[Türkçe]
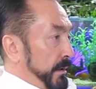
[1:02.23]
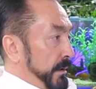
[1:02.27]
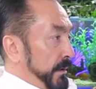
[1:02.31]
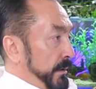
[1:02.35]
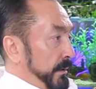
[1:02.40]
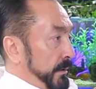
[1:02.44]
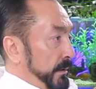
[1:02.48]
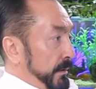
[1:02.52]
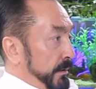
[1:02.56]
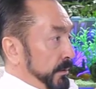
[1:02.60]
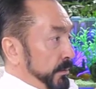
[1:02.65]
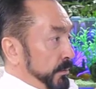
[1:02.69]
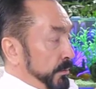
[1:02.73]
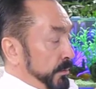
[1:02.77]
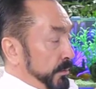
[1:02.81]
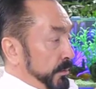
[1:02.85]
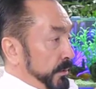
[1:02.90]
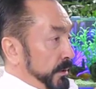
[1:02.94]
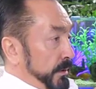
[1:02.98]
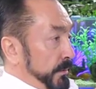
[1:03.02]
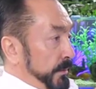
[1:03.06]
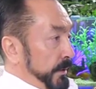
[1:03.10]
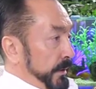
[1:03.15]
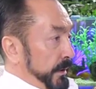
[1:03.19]
Allah
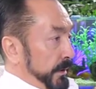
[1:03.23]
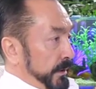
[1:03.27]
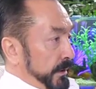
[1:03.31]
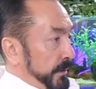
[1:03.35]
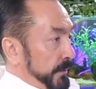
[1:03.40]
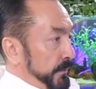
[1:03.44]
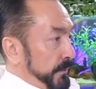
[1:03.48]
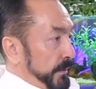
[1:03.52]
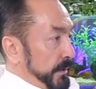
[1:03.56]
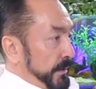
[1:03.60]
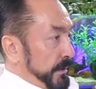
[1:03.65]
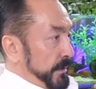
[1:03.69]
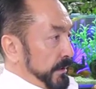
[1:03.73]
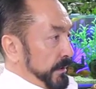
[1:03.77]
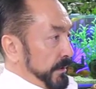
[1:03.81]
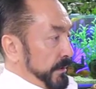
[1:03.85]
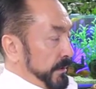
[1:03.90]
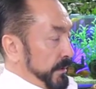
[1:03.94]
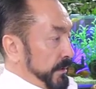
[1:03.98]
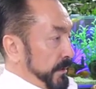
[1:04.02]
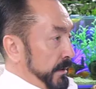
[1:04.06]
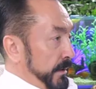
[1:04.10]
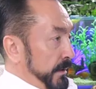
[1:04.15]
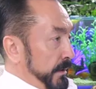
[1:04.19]
ömrüne bereket versin,
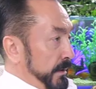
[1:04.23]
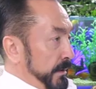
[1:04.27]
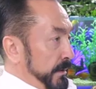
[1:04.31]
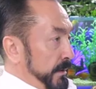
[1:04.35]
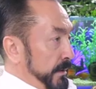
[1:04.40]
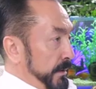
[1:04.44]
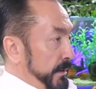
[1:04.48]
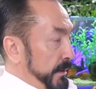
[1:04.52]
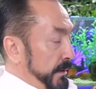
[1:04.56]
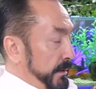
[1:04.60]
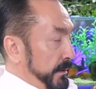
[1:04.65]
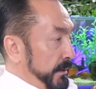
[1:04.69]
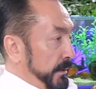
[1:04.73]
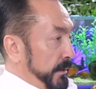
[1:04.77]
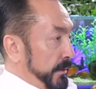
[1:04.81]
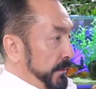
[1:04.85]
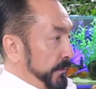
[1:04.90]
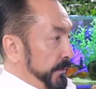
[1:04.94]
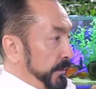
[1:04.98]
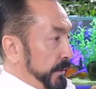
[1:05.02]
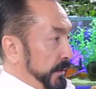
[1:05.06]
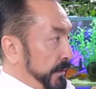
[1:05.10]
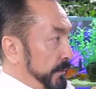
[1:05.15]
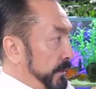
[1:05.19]
sağlık, sıhhat,
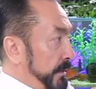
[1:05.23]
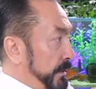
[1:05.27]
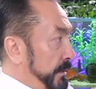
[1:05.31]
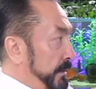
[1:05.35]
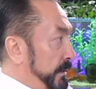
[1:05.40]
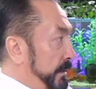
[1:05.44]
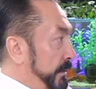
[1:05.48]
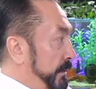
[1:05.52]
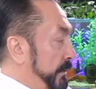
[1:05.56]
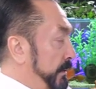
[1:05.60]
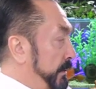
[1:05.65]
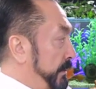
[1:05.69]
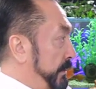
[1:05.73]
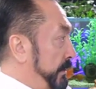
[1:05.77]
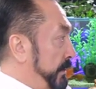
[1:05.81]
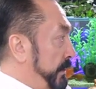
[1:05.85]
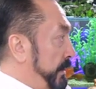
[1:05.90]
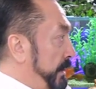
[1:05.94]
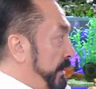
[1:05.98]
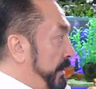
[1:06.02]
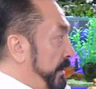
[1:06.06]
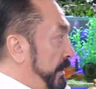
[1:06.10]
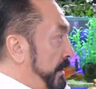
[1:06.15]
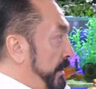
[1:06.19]
afiyet versin.
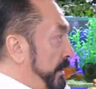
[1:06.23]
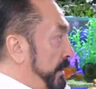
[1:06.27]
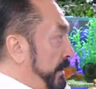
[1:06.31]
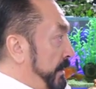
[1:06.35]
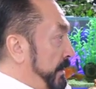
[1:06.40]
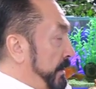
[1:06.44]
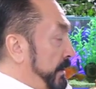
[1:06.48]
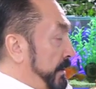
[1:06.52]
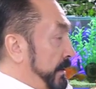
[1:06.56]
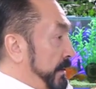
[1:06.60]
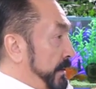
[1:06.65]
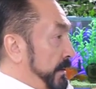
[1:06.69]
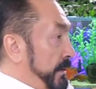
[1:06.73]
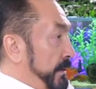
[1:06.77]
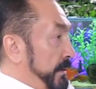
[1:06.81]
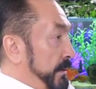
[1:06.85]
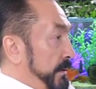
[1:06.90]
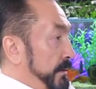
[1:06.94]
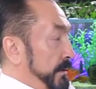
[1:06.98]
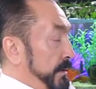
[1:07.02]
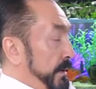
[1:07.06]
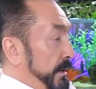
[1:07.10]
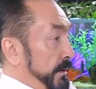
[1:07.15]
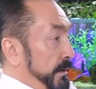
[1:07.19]

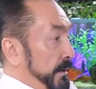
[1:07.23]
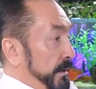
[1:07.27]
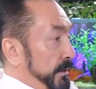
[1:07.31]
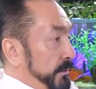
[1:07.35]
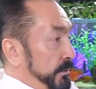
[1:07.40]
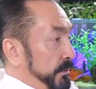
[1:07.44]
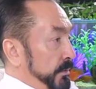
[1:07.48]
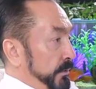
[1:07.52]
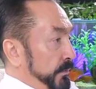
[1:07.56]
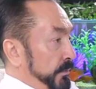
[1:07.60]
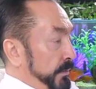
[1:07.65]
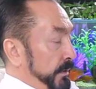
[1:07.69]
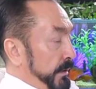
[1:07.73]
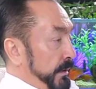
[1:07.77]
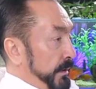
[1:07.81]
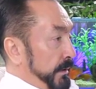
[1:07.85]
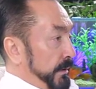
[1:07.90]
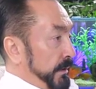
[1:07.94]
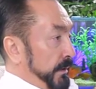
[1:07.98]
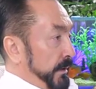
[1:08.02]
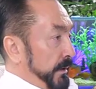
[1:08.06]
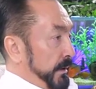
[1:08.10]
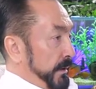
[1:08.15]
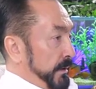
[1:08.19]
Cennet
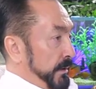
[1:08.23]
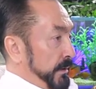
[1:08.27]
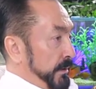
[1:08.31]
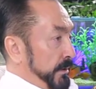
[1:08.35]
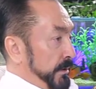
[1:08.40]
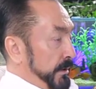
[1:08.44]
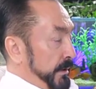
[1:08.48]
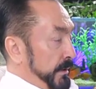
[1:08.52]
sofralarında kardeş